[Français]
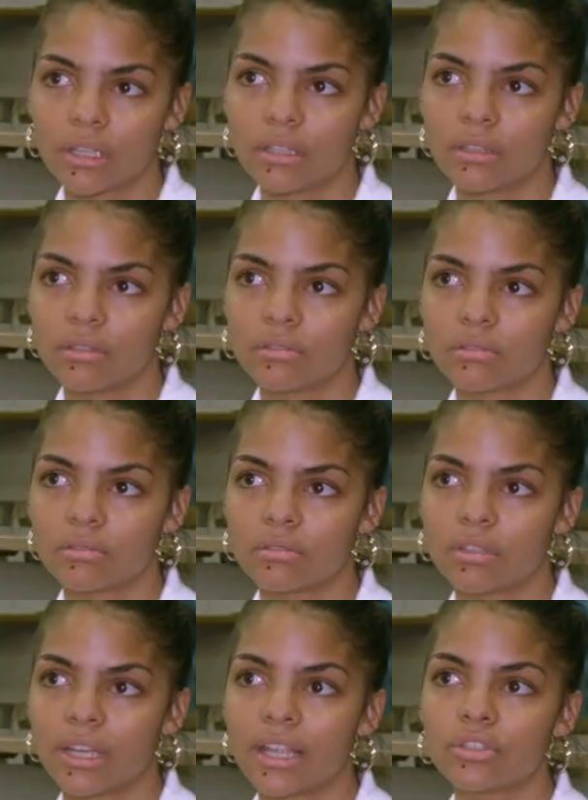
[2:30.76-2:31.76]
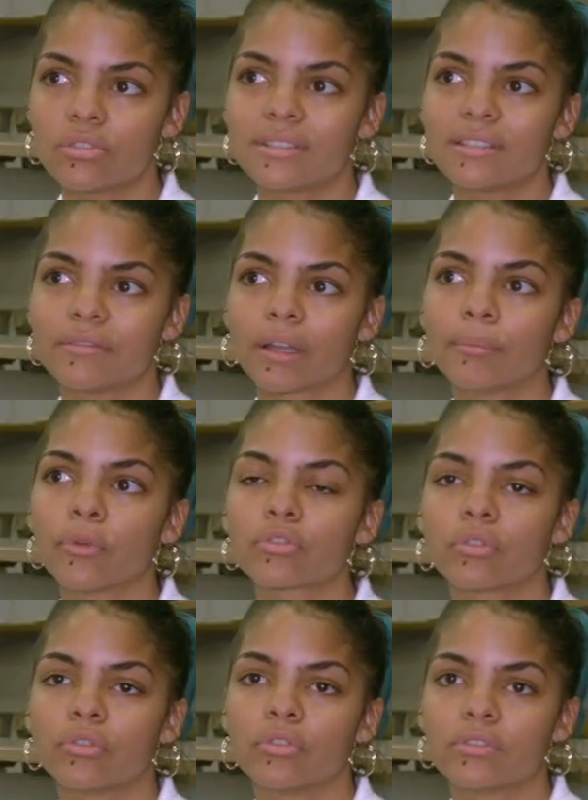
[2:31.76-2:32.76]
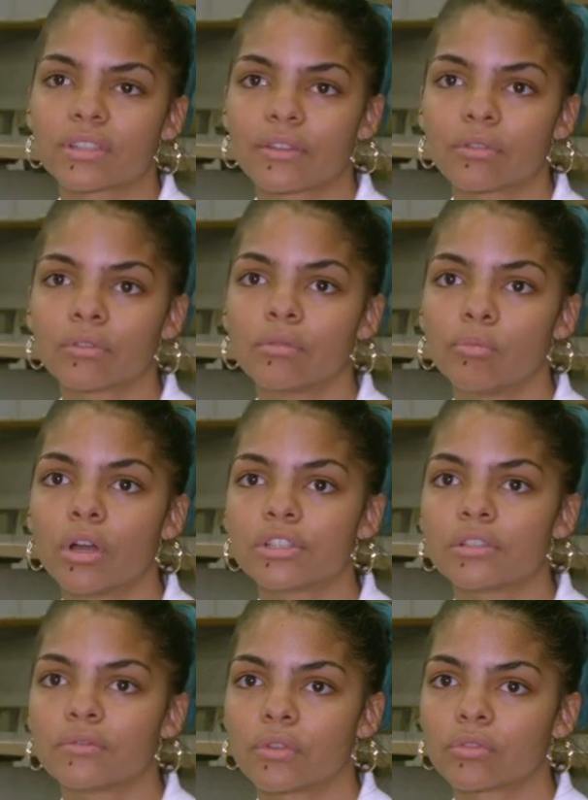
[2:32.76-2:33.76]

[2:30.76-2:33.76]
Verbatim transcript: Et là, je sais vraiment ce qu'attend de moi un chef